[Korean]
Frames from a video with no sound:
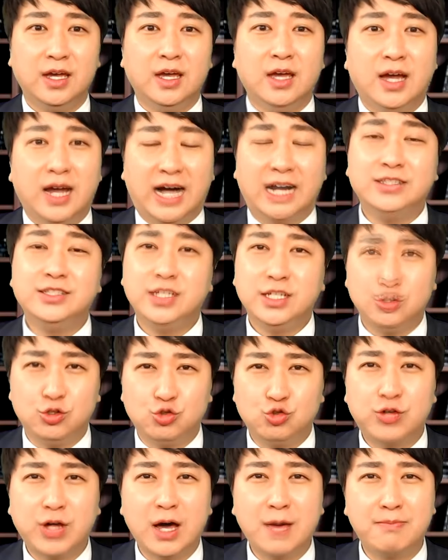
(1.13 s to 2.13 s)
아니
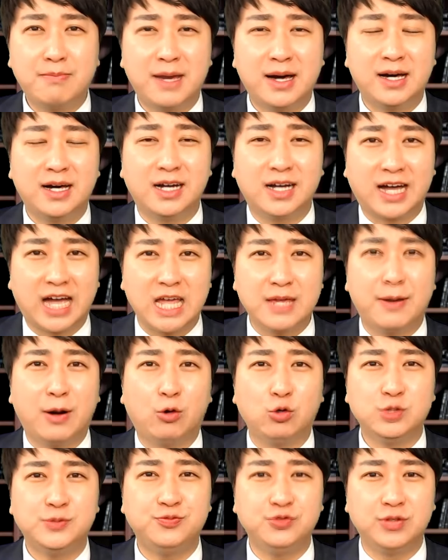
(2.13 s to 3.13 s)
유산만 가입하고
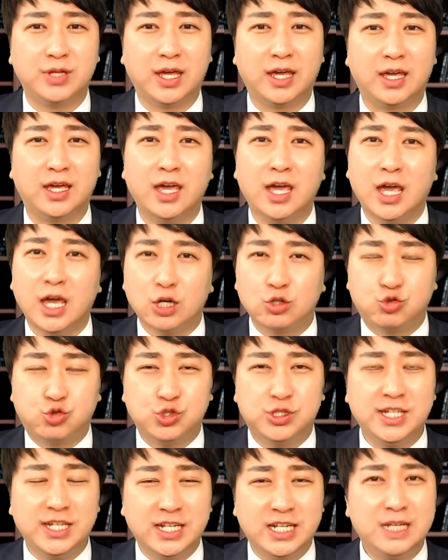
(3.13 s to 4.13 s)
싶은데 굳이
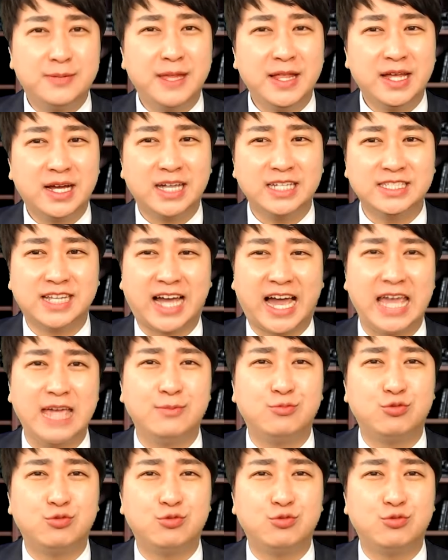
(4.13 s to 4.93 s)
일반화까지 가입을